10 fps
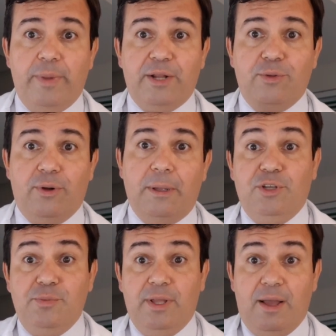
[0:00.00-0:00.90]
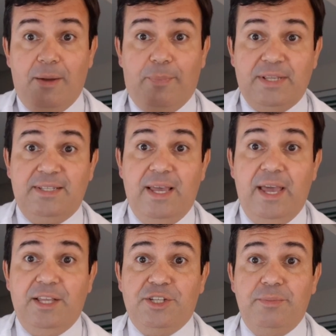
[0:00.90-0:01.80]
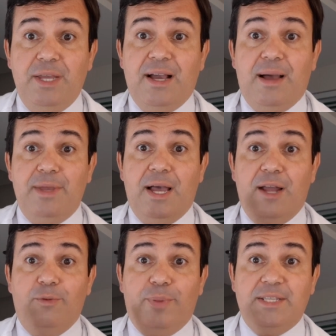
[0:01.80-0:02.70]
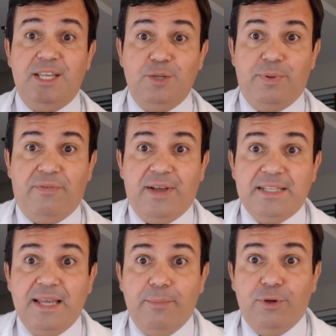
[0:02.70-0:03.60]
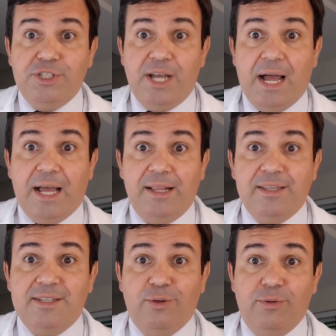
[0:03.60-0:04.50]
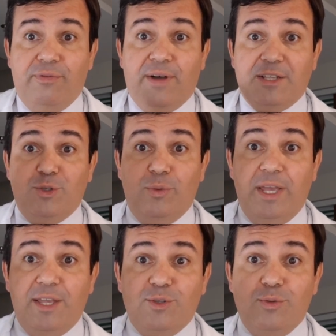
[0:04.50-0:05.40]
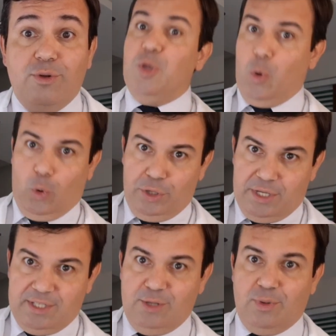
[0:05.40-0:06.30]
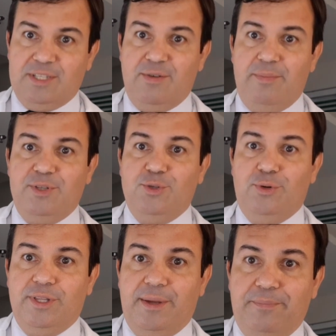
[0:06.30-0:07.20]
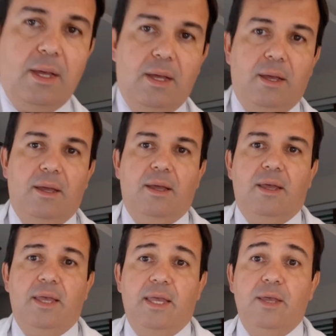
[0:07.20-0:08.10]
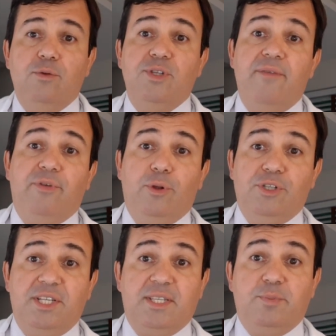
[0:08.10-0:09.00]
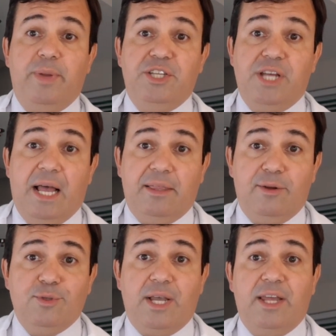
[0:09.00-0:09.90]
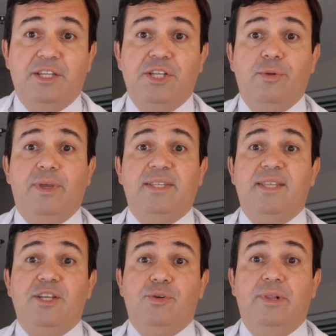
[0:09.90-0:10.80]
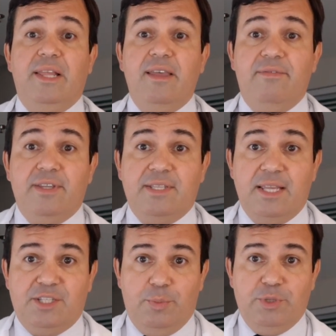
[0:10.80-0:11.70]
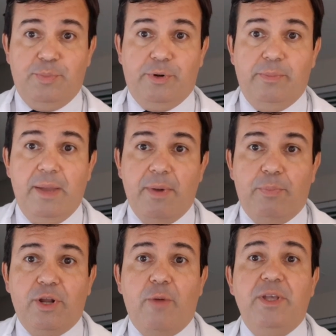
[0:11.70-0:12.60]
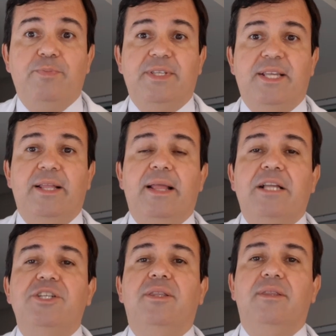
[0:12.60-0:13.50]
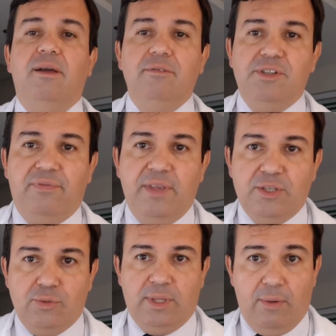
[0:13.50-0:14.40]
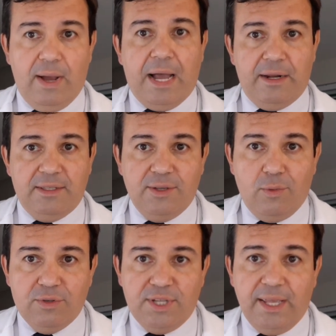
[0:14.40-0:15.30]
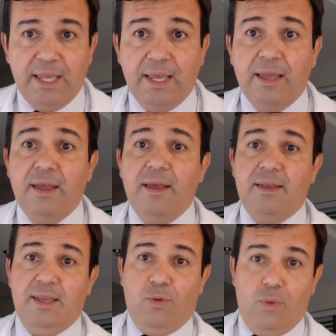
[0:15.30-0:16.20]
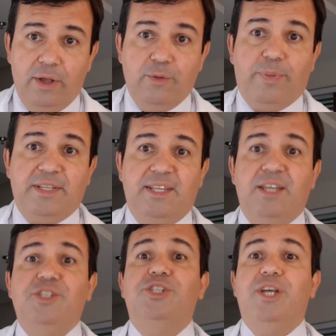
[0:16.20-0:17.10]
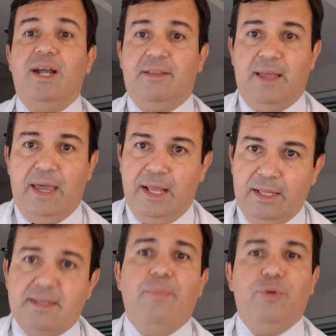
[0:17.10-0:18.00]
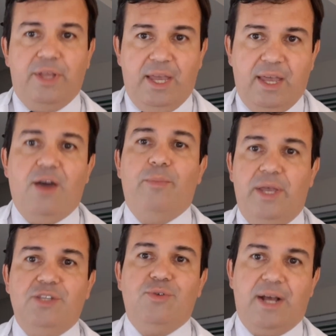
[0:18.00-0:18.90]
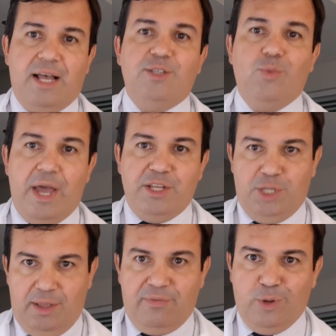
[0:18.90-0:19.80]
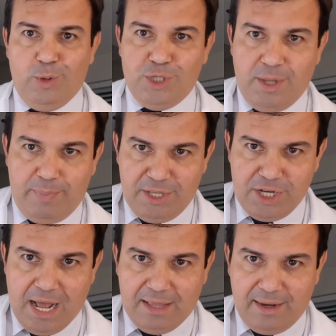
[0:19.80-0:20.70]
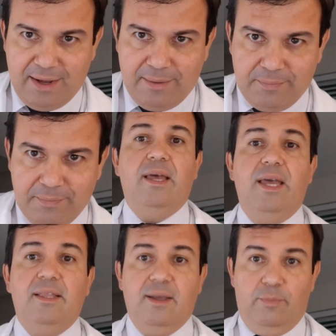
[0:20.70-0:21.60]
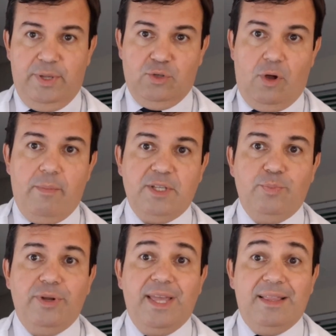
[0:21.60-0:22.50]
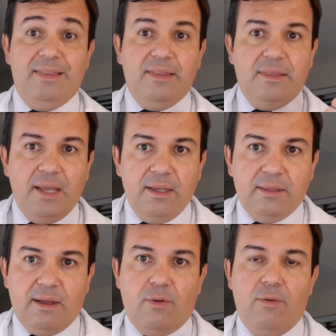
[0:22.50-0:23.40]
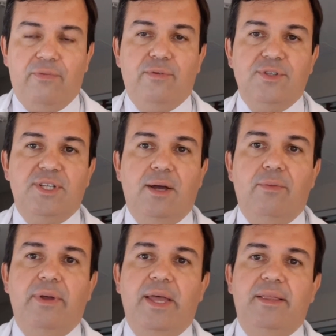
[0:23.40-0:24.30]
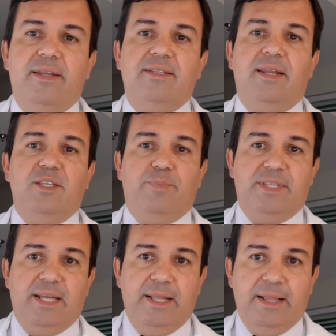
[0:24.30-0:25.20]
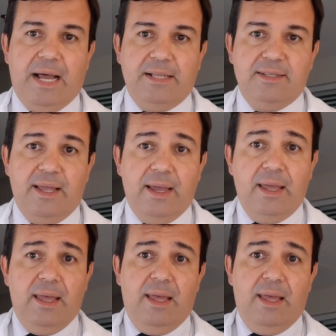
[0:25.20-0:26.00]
Roberto, vou te mandar uma paciente, me encaminhar um paciente para fazer hemodiálise, eu não faço isso. Outra situação absurda. E os nefrologistas pediátricos acreditam que estejam livres desse tipo de problema porque é uma especialidade tão difícil, tão rara de se conseguir, que quando o paciente chega até eles é porque realmente o caso é de nefrologia pediátrica. Então, pessoal, mas por que tanta confusão entre as três especialidades, né?